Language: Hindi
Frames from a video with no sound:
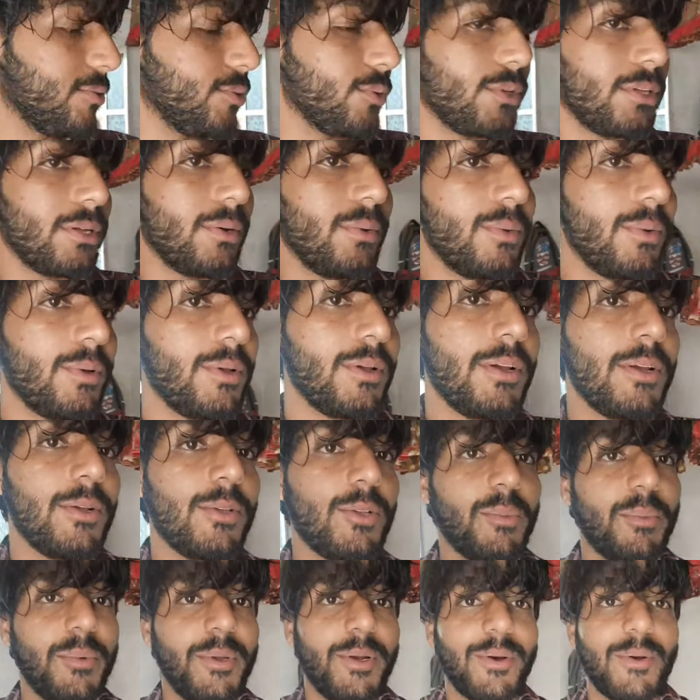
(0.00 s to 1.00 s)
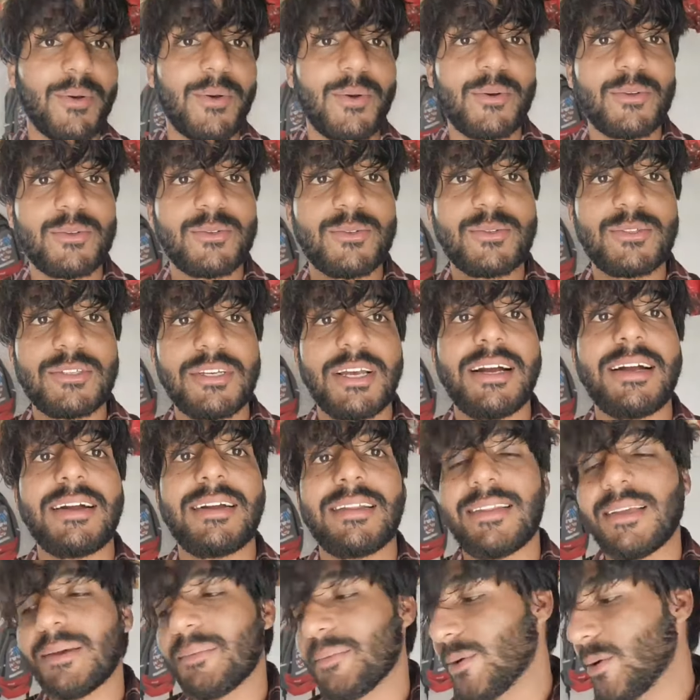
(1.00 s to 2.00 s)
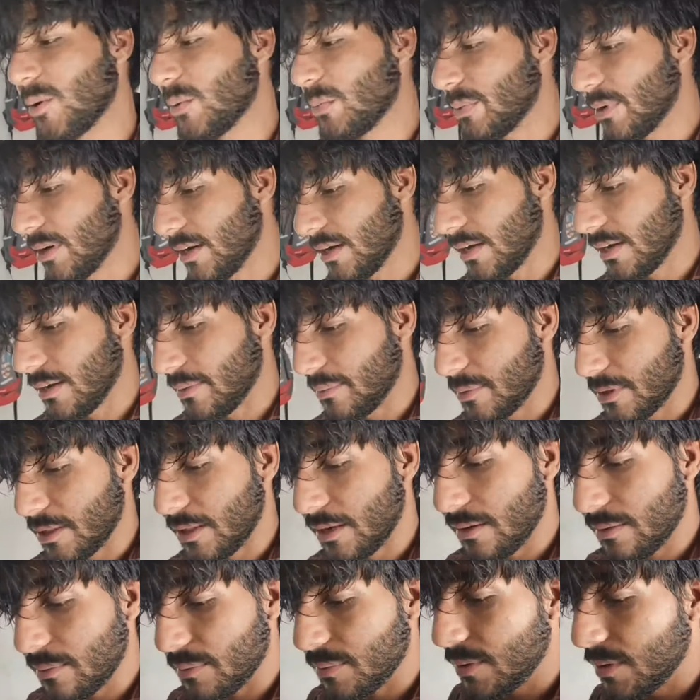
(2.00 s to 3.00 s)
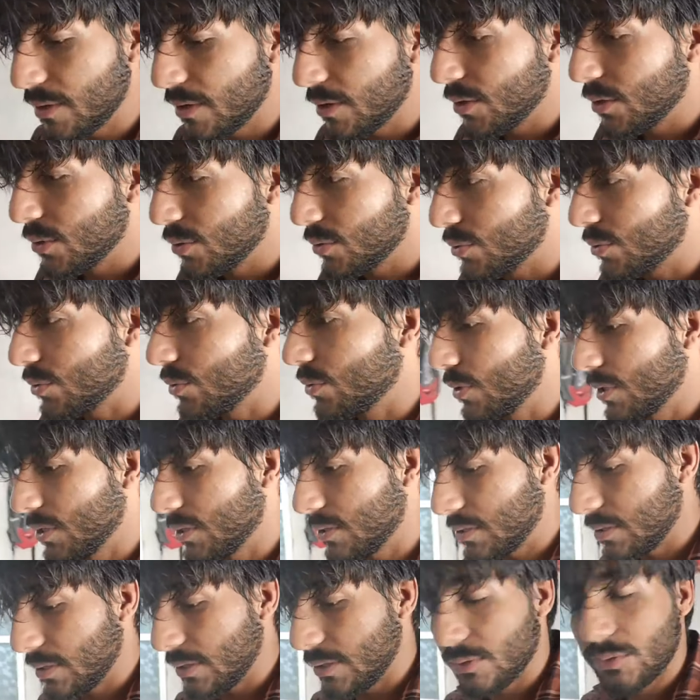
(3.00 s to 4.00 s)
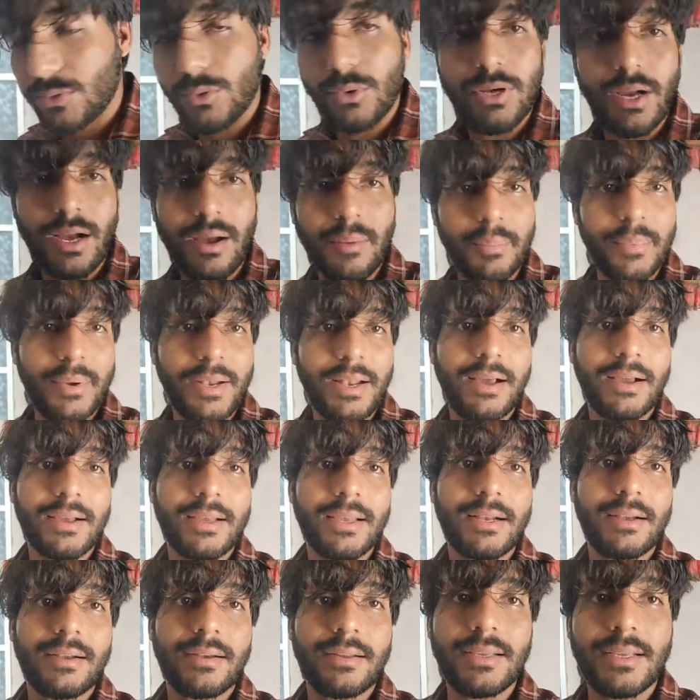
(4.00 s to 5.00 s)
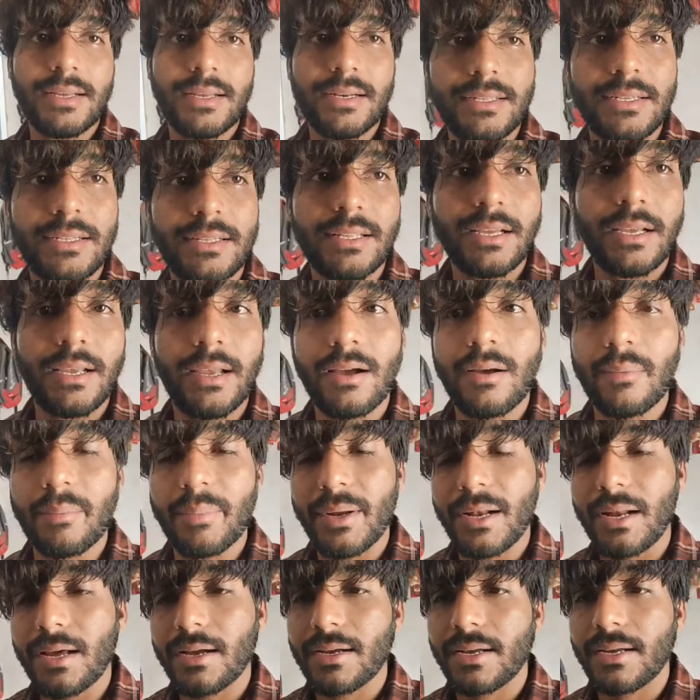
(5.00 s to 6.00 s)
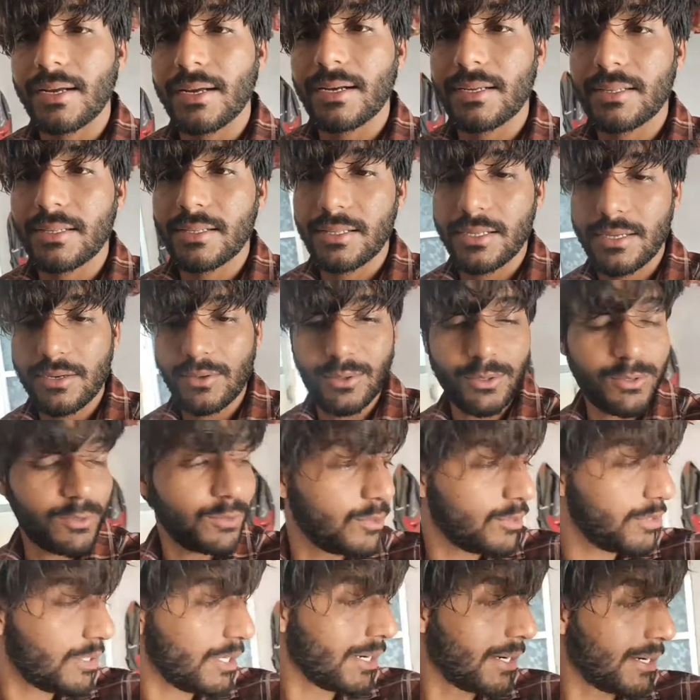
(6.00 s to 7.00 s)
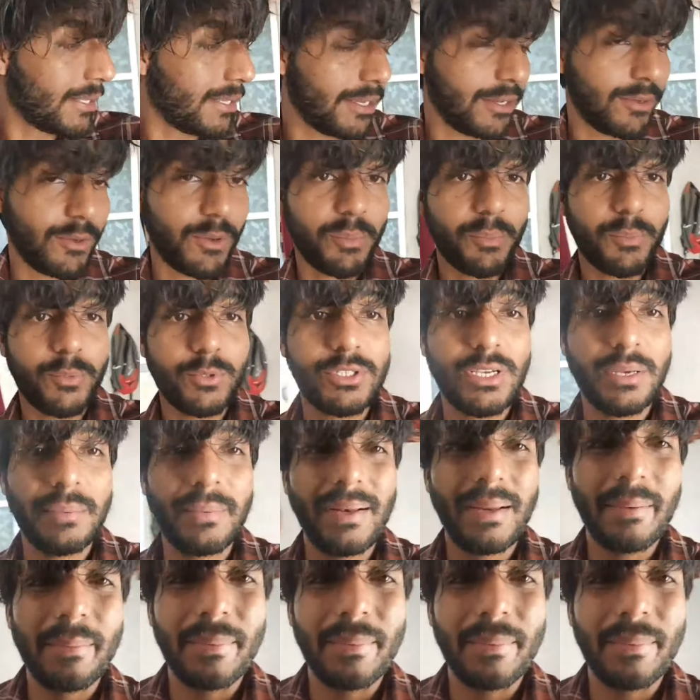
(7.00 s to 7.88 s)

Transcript: ही सोता हूँ मेरे को रोज़ गुस्सा करती है मेरे ऊपर मतलब तो बस इसको यहाँ पे ला के गेर देता यहाँ पे ला के गेर देता रोज़ गुस्सा करती क्योंकि मुझे भी